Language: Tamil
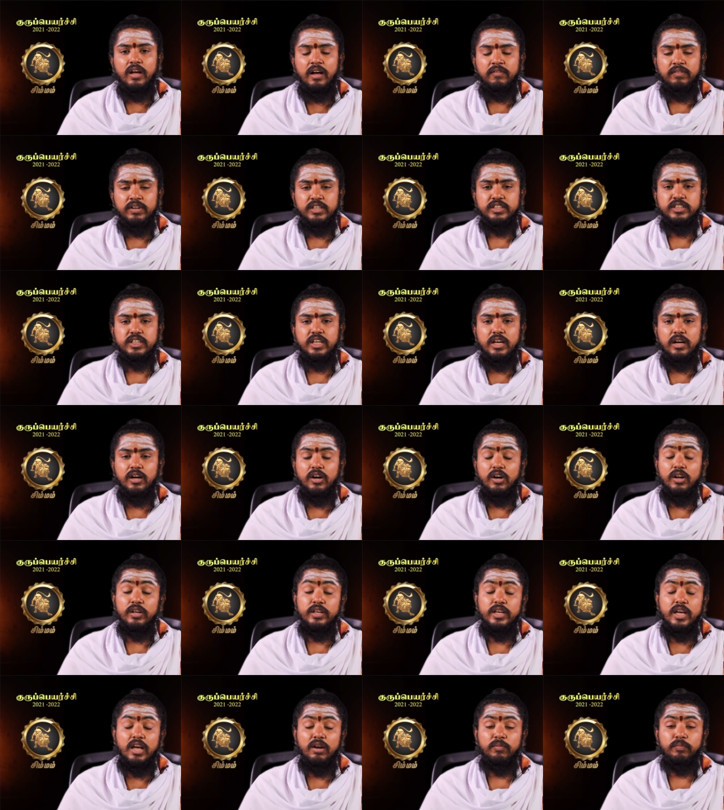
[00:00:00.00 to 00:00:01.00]

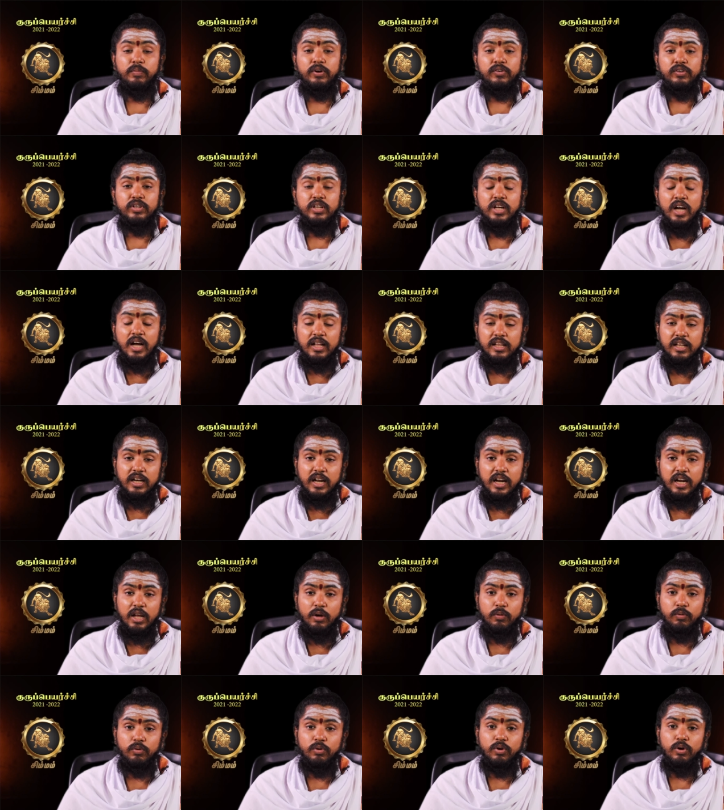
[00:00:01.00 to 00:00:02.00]
அவசியங்களும் ஏற்படுவது
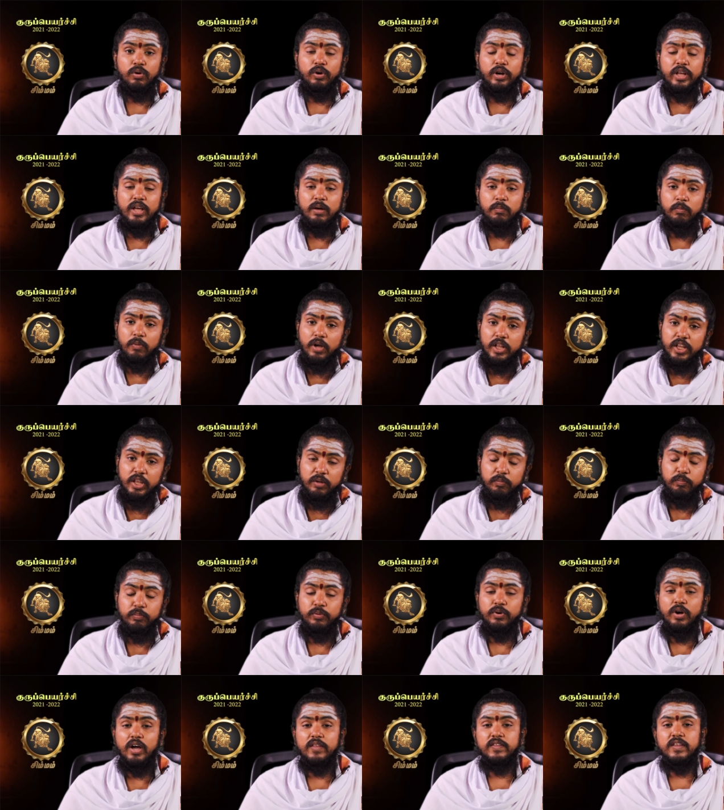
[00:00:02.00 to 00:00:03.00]
அதனாலே உங்களுடைய
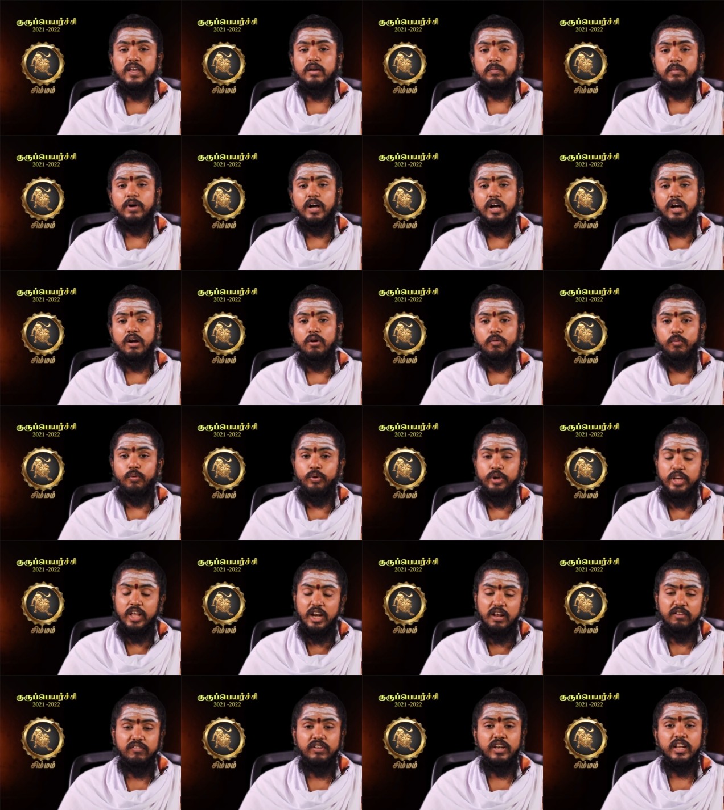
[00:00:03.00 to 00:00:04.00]
மதிப்பு அதிகமாக
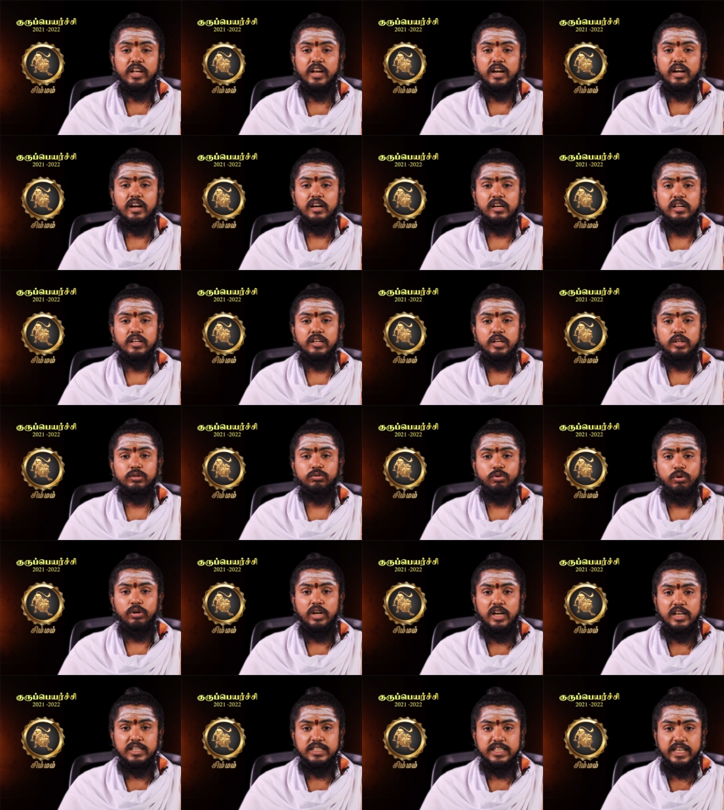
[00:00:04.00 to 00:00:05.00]
உயரவிருக்கின்றது
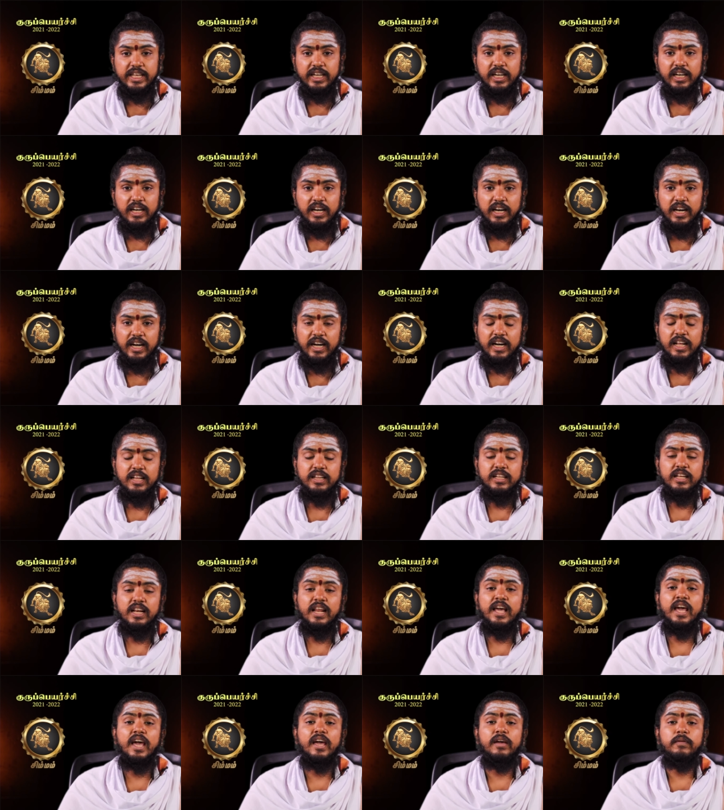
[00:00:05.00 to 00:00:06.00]
தொழில் செய்கின்ற
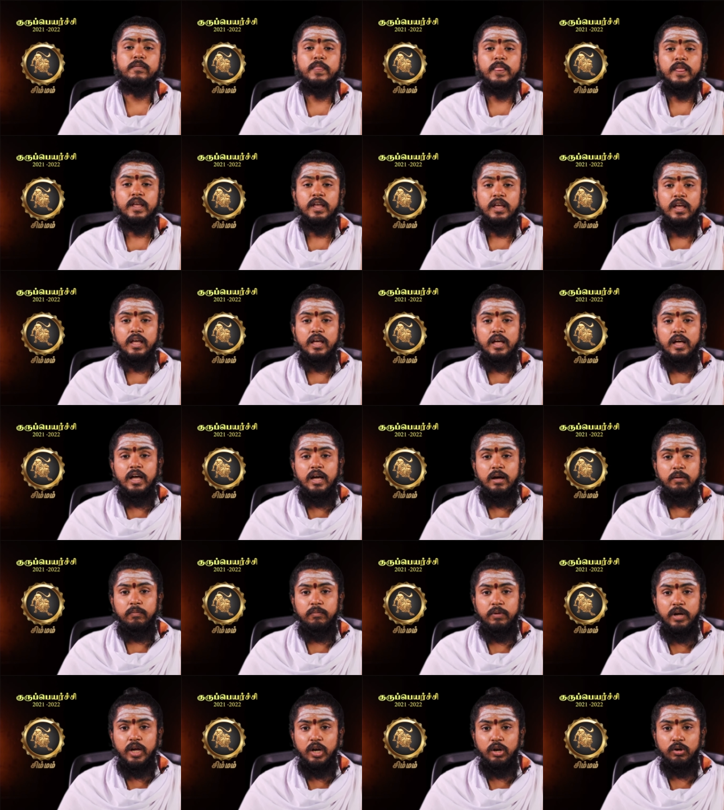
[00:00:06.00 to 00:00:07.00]
இடத்திலே
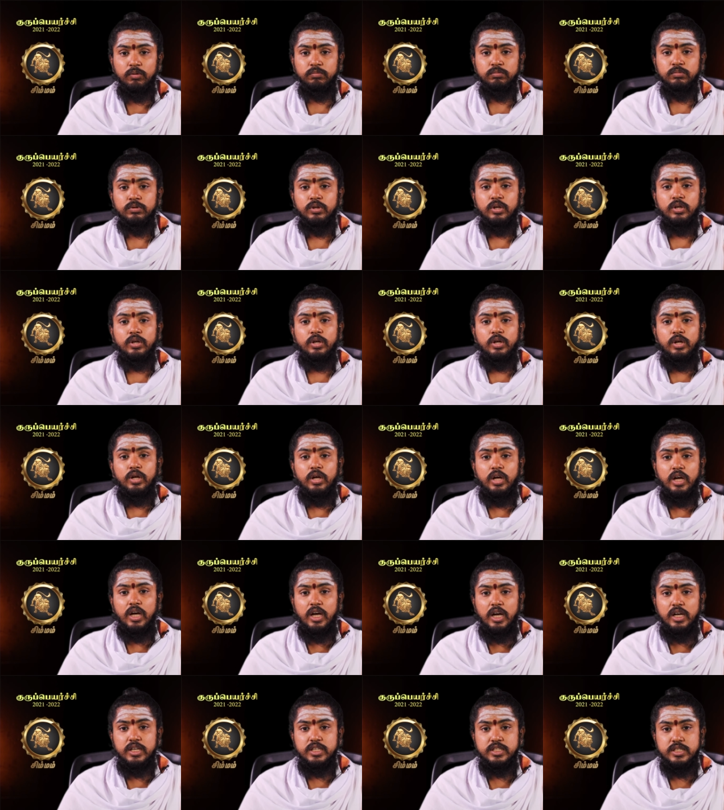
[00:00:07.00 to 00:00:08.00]
மேலும்
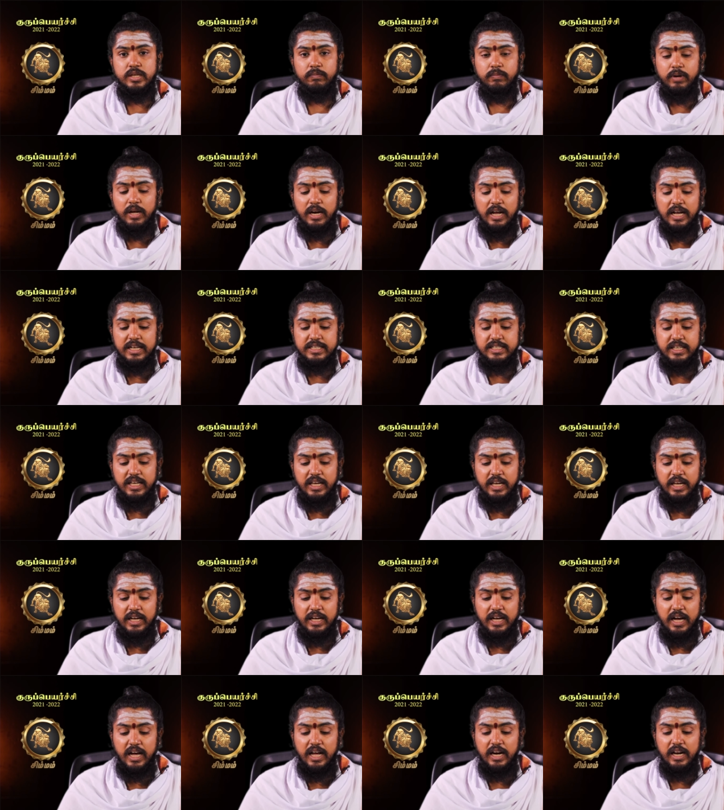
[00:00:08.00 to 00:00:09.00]

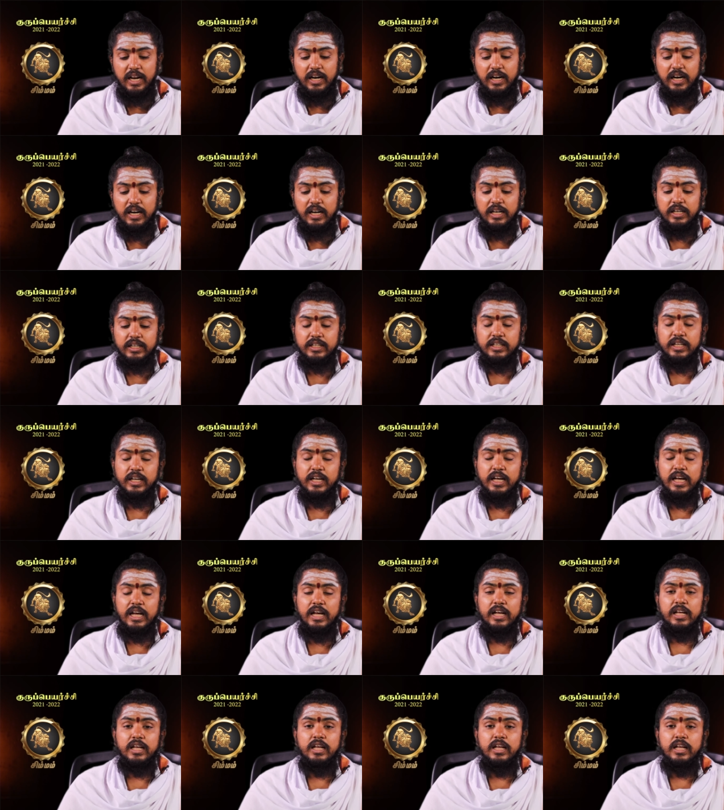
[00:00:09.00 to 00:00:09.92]
சிம்மராசிக்காரர்களுக்கு